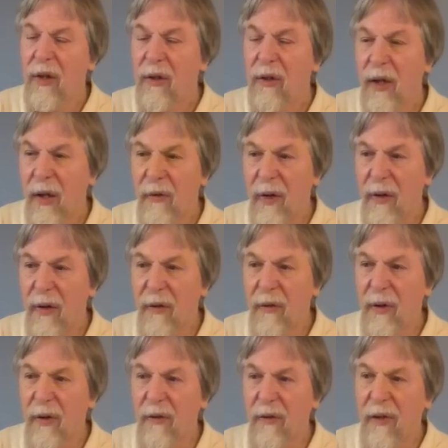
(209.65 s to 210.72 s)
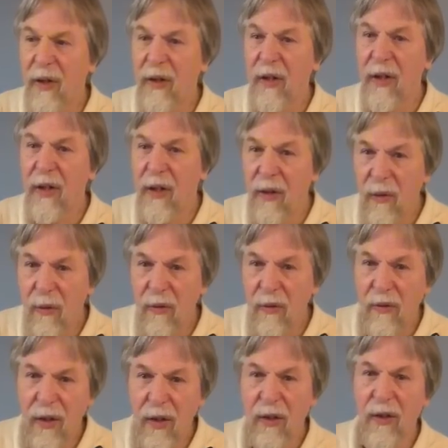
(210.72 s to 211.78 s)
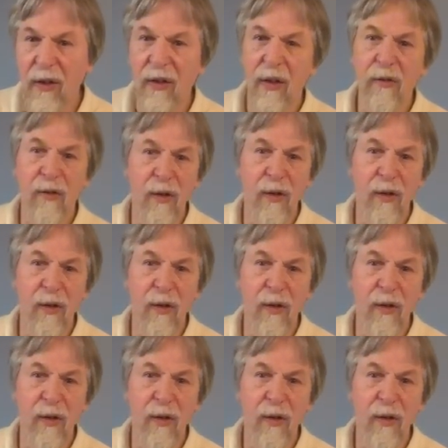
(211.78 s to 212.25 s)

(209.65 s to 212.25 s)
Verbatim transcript: Teilweise wird es eine Erinnerung sein an das,